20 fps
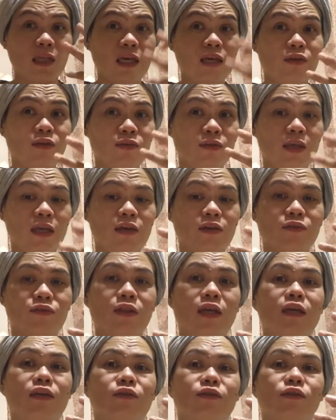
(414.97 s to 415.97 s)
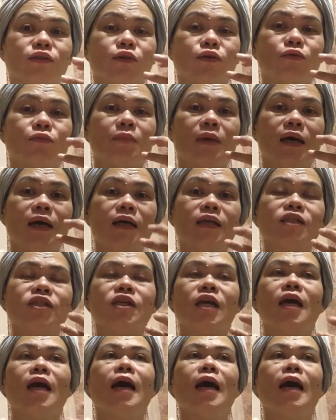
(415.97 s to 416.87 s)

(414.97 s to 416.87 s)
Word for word: Thank you, thank you, thank you so much.